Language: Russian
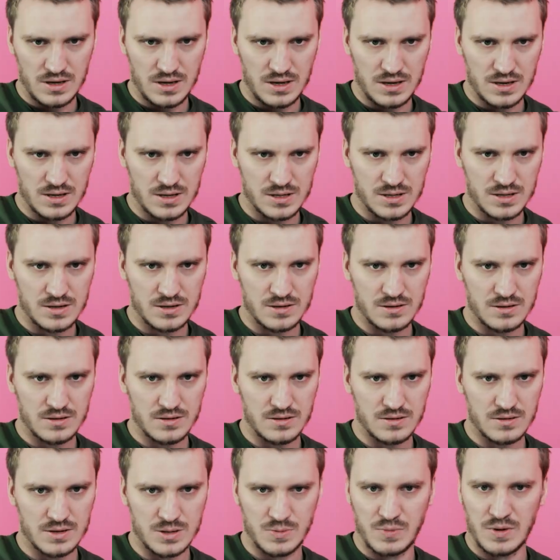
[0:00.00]
Yes.
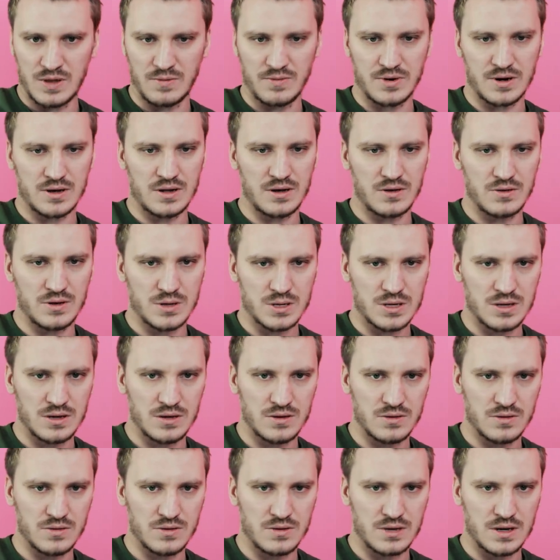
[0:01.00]
Спилберг, да, у нас
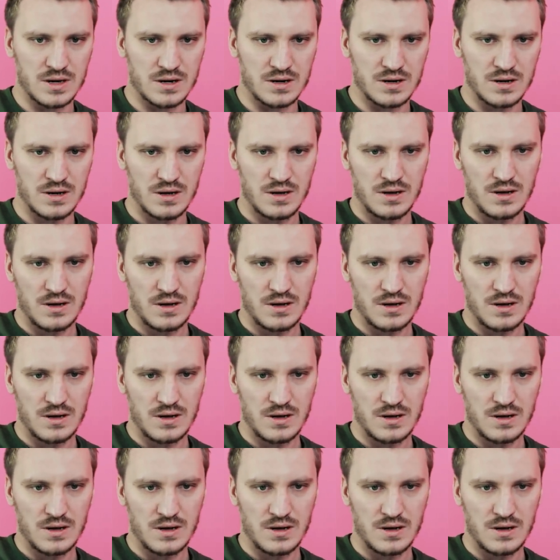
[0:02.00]
один. Так.